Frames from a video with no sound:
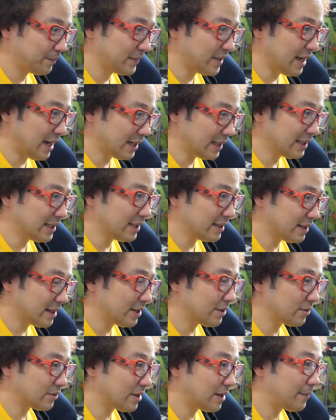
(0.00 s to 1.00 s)
で開けてった
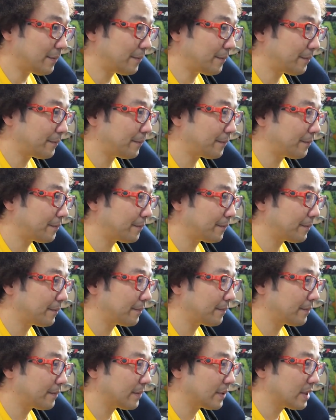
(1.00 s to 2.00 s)
りとか、
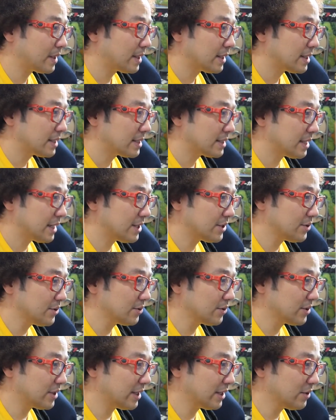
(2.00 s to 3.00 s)
最初言
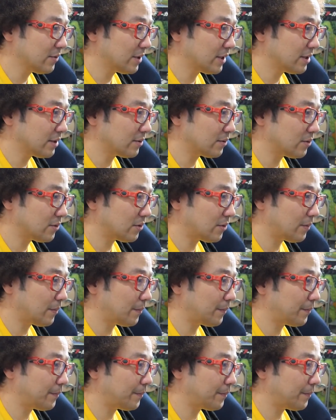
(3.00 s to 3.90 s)
うとなんて言われるんだろう。こう